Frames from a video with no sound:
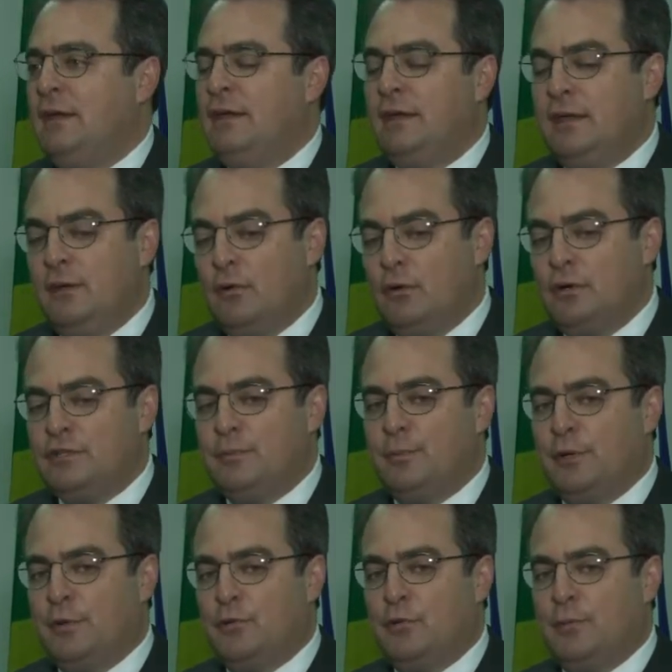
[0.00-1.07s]
que hoje
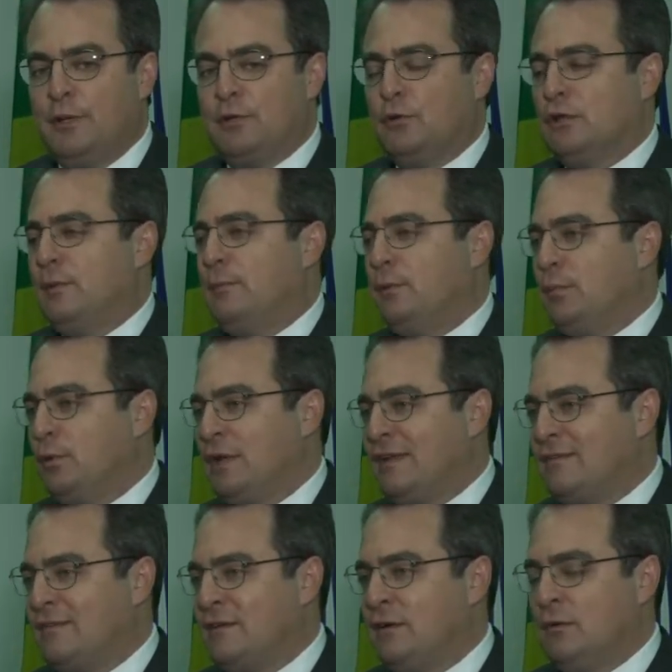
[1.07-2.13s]
preocupa toda a
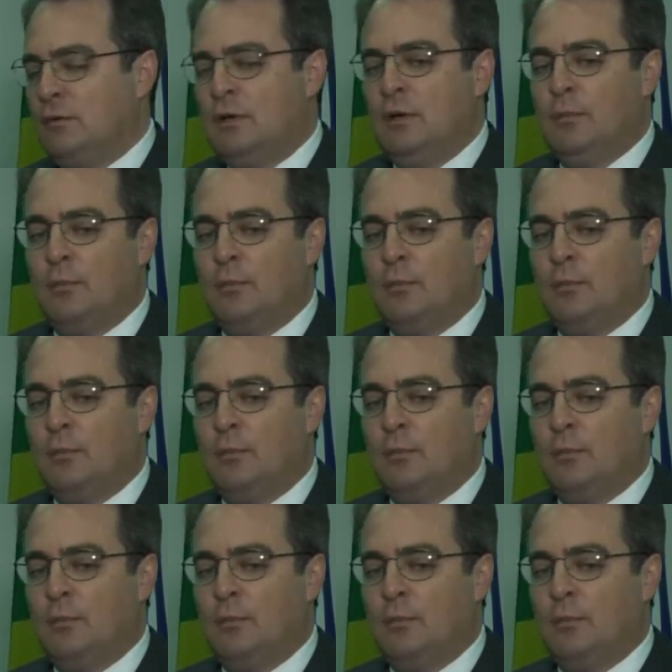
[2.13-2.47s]
população